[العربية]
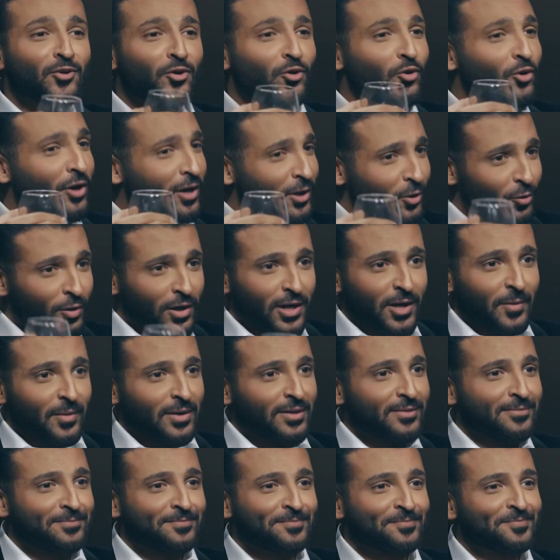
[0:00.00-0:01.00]
كله حلوه
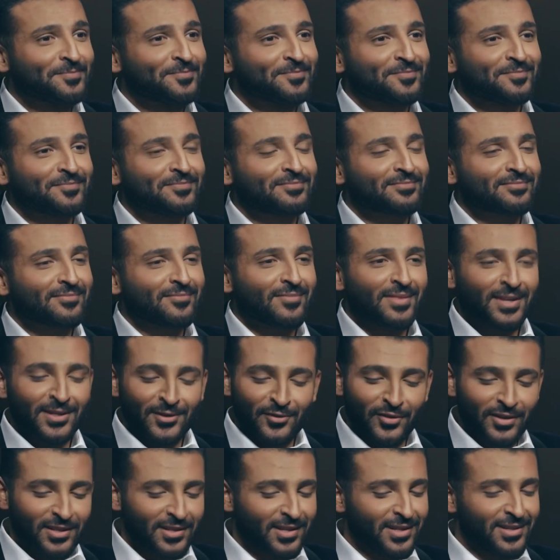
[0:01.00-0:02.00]
كمان اه
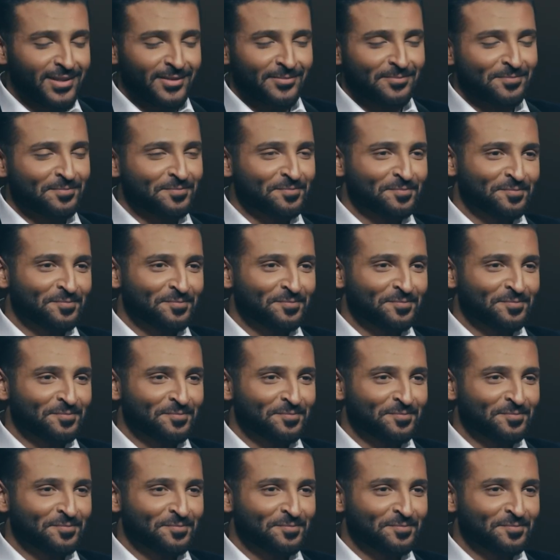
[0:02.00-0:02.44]
اتفضلي